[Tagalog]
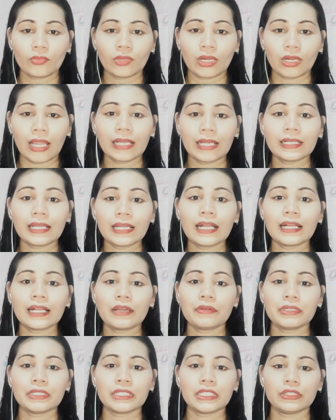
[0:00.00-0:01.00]
ang
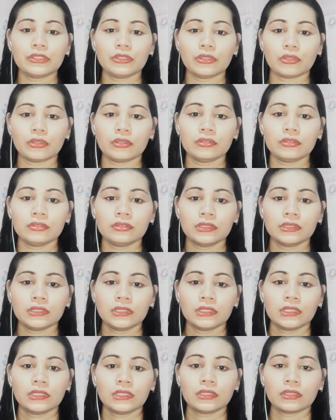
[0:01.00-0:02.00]
gagawin ninyo,
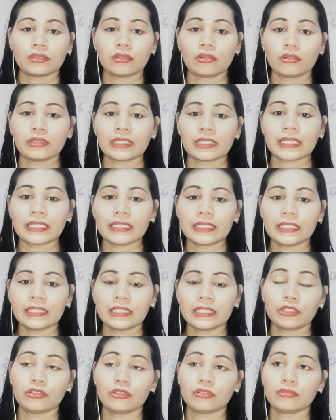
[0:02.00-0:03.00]
kung ready
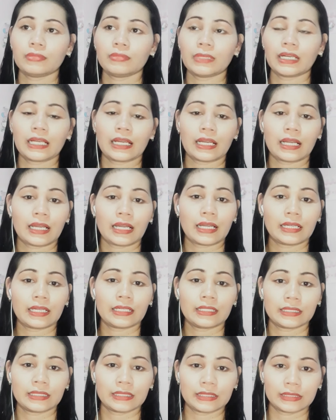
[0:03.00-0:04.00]
na yung mga
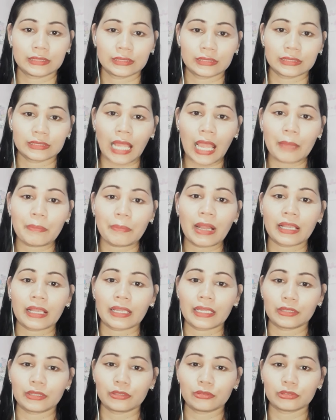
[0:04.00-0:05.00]

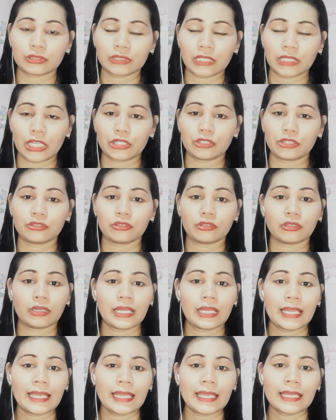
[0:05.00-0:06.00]
nabanggit ko sa inyo
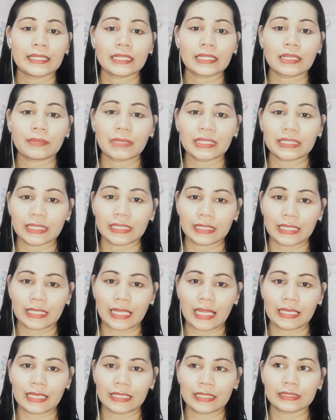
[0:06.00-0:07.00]
na
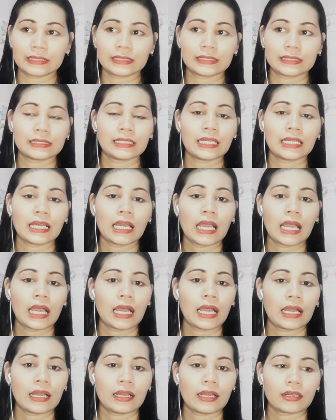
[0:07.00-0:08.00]
materialis,
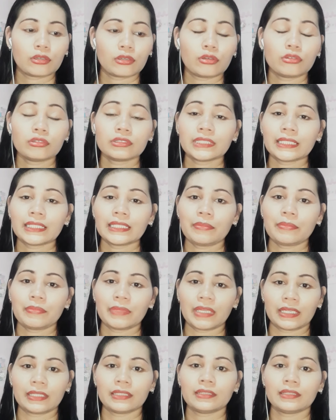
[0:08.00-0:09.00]
kung sa
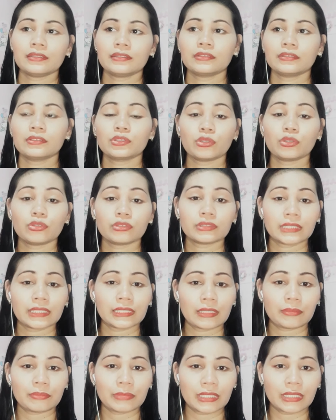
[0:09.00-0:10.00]
damit, kung sa
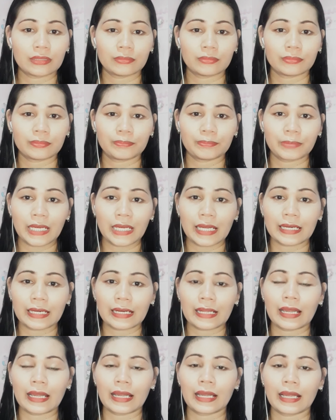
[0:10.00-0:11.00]
damit
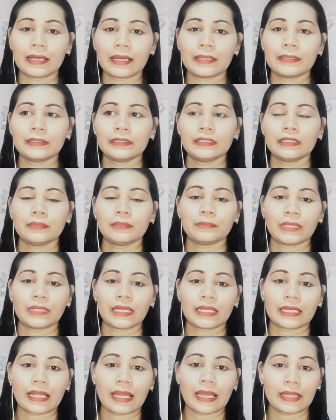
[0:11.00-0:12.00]
para
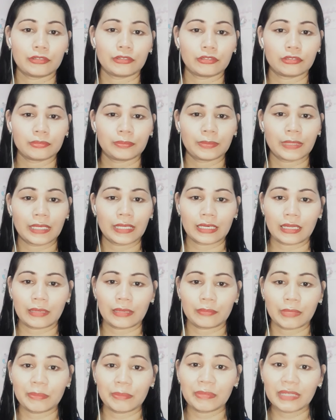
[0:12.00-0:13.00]
para ano, para
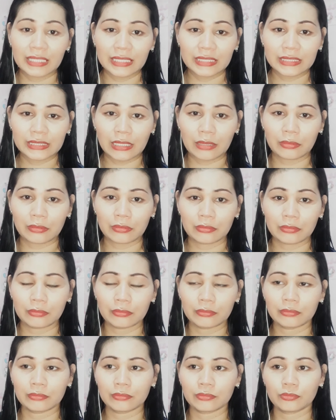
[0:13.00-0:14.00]
mabilis siyang
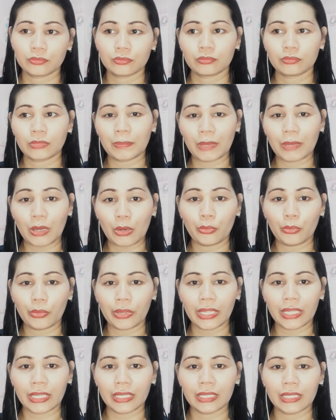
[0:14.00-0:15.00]

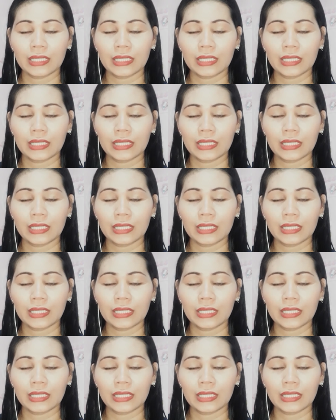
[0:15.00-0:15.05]
mapauwi,